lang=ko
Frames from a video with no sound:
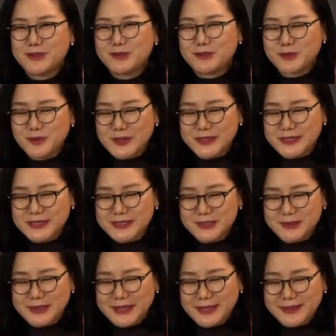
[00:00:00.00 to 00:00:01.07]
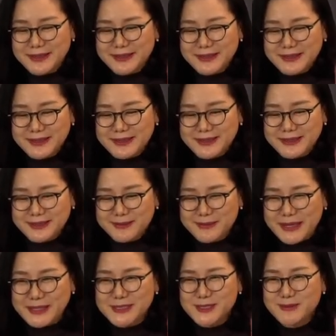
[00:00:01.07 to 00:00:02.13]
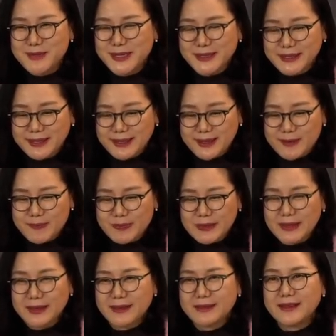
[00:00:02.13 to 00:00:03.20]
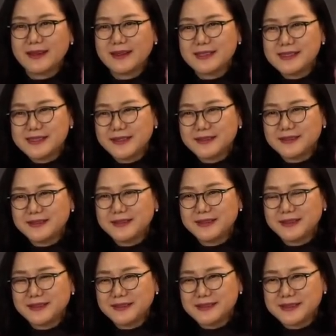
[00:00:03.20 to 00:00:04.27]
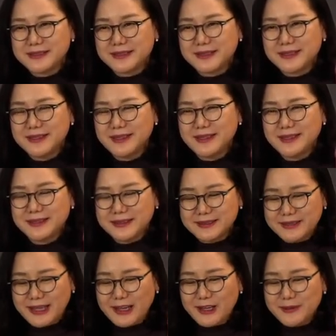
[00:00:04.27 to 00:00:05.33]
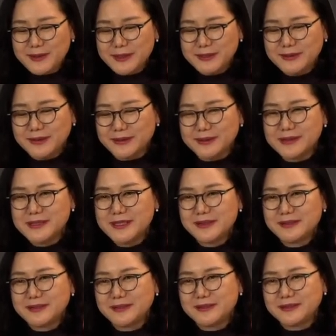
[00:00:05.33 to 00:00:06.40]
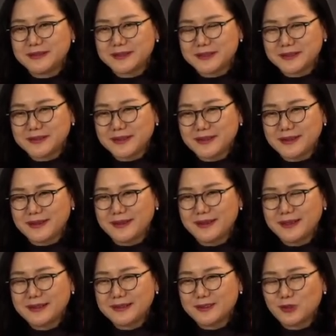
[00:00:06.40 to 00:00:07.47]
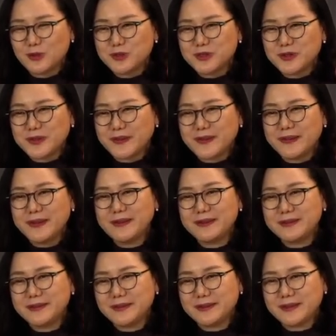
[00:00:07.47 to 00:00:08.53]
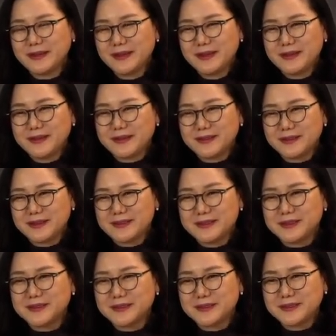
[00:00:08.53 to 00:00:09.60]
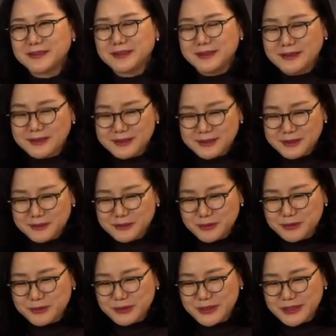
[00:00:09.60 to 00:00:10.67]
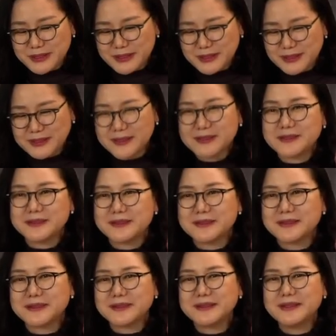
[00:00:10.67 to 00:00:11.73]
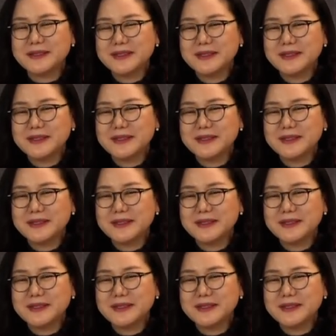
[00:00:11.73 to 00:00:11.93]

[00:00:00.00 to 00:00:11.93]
또 중요한 특징 중에 하나는 그 마지막에 내가 이 책을 이렇게 읽었으니 그 다음에는 어떤 책을 읽을 것인가 그 독서 계획을 이렇게 적는 그런 부분이 있거든요.